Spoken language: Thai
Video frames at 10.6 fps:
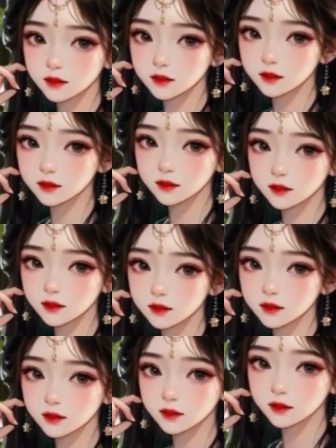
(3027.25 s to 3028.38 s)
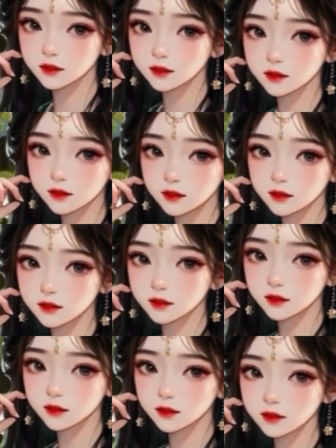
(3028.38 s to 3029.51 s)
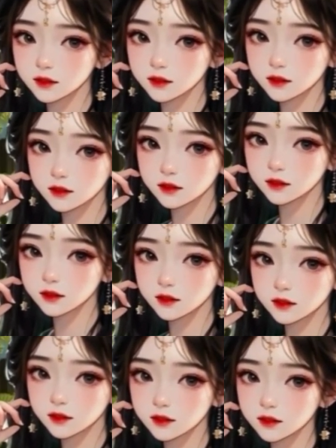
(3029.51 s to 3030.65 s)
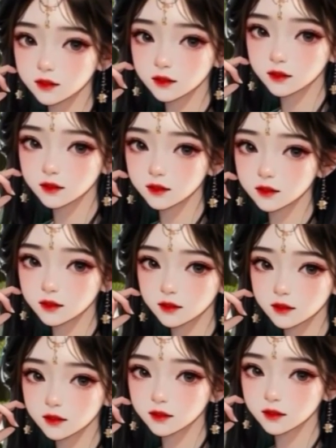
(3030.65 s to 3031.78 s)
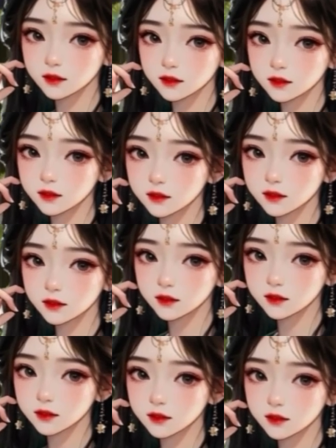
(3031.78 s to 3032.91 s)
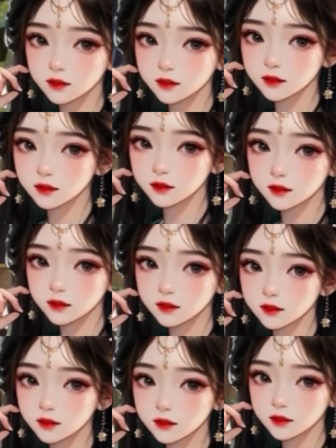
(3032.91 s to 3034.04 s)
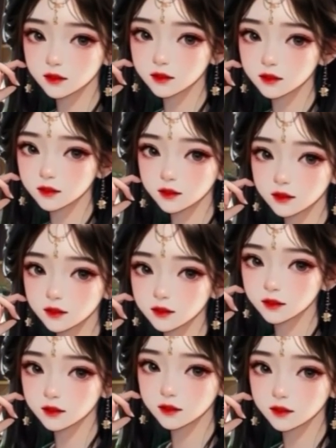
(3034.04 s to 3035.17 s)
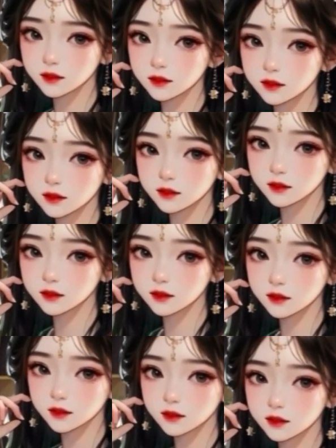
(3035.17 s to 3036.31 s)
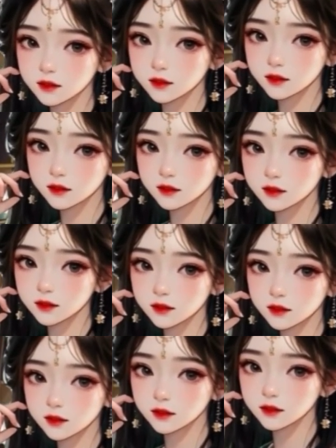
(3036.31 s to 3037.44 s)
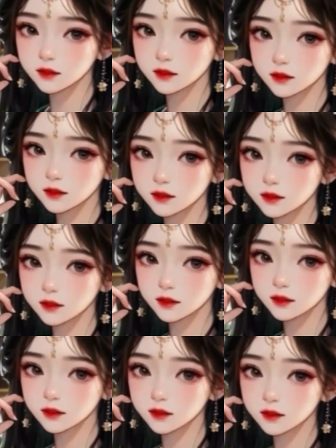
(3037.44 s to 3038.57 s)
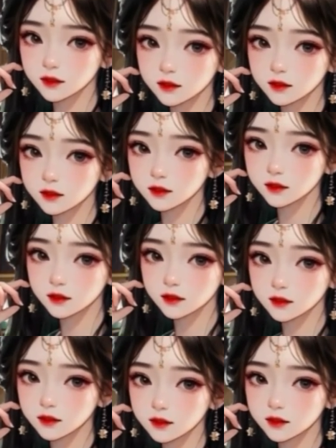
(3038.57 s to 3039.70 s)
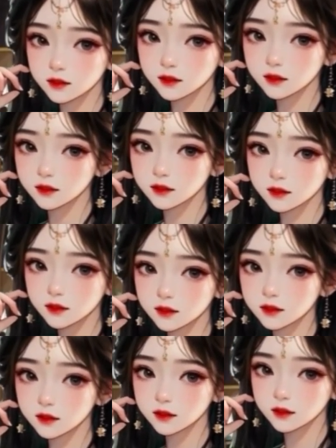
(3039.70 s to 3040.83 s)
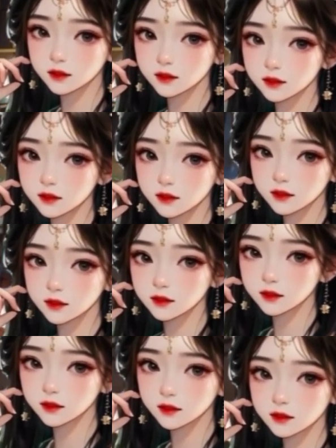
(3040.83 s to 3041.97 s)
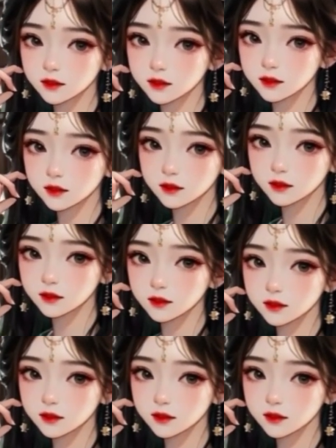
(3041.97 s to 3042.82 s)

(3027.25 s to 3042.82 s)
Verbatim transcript: บันนี้เมื่อหุ่นเชิดถูกทำลายไปตอนหนึ่ง ชีซิวยางจึงไม่ค่อยสบอารมณ์เท่าไหรนัก เจ้าทำลายหุ่นเชิดของข้าไปตอนหนึ่ง ฉะนั้นข้าจะต้องนำเจ้ามาหลอกเป็นหุ่นเชิดแทนเสียแล้ว ชีซิวยางแคนเสียงฮือออกมาก่อนจะเอ่ยขึ้นในน้ำเสียงเย็นชา